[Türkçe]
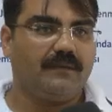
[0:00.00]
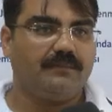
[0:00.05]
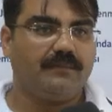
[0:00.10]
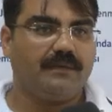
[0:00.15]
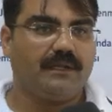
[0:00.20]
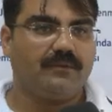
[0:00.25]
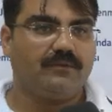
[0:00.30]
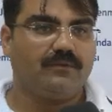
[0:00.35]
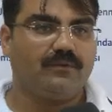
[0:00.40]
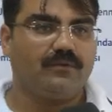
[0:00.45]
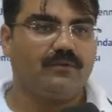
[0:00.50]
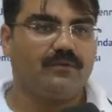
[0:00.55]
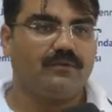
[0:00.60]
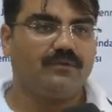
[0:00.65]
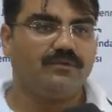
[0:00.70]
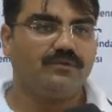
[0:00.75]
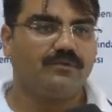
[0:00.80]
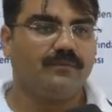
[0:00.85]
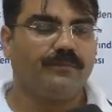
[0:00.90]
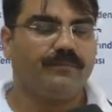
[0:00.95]
hep yanında
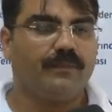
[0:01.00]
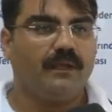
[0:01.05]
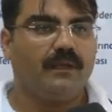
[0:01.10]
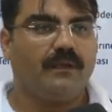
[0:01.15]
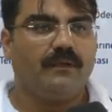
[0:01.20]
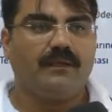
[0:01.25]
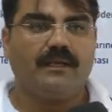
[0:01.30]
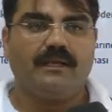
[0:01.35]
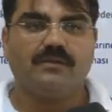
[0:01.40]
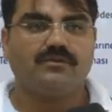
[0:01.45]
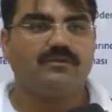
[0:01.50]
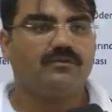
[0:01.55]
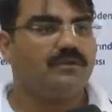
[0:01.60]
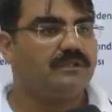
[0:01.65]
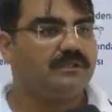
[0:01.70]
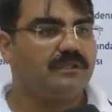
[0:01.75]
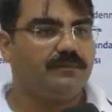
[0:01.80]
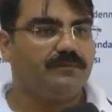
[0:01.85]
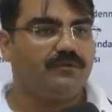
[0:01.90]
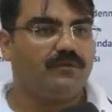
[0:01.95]
oluyoruz. En son
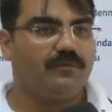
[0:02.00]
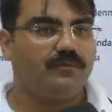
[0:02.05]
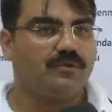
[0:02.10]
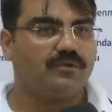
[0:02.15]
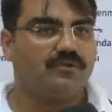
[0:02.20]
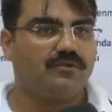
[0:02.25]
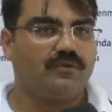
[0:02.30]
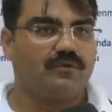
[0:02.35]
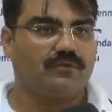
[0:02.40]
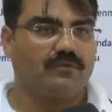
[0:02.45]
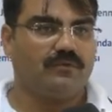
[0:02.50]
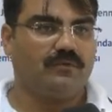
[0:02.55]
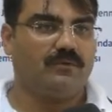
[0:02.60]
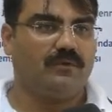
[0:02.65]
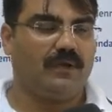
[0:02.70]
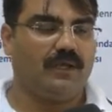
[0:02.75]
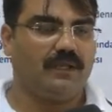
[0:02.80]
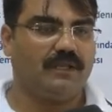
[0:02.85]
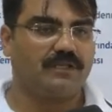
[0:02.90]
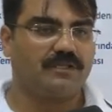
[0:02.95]
işte promosyon
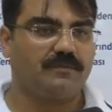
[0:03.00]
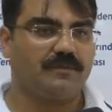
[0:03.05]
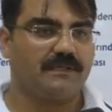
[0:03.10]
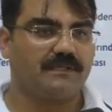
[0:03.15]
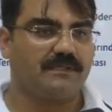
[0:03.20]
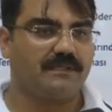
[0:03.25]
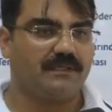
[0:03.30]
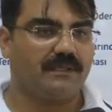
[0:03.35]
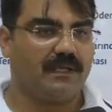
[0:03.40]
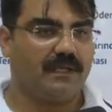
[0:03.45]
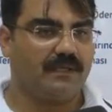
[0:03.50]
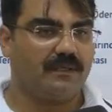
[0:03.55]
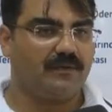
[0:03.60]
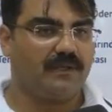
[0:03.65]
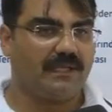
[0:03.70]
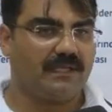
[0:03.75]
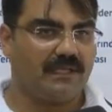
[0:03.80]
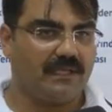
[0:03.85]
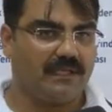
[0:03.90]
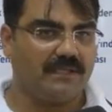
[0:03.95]
anlaşmasında
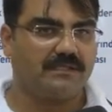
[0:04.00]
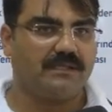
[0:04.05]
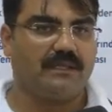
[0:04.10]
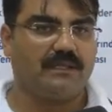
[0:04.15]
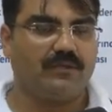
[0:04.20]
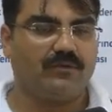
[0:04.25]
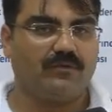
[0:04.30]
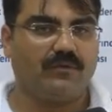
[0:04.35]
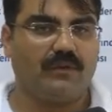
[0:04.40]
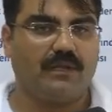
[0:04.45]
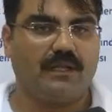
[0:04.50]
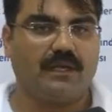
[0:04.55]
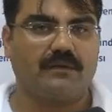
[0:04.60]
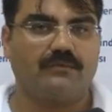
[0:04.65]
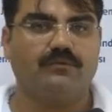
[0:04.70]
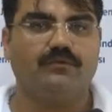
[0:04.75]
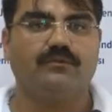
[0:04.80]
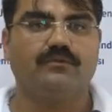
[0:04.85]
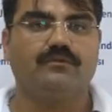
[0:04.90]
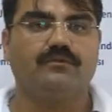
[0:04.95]
yetkili sendek
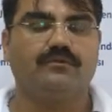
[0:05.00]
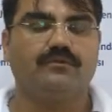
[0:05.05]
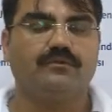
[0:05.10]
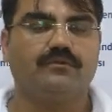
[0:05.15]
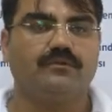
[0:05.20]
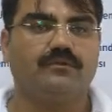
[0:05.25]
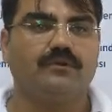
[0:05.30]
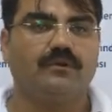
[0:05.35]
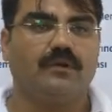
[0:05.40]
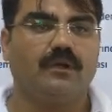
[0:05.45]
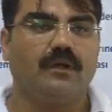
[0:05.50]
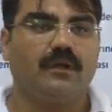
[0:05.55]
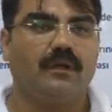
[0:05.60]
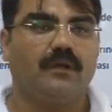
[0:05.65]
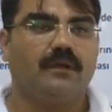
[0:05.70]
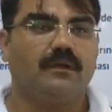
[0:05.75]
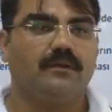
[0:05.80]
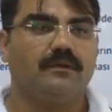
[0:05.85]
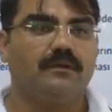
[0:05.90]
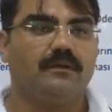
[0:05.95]
olarak bulunduk.
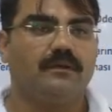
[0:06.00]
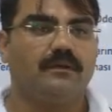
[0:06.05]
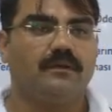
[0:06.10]
Ee,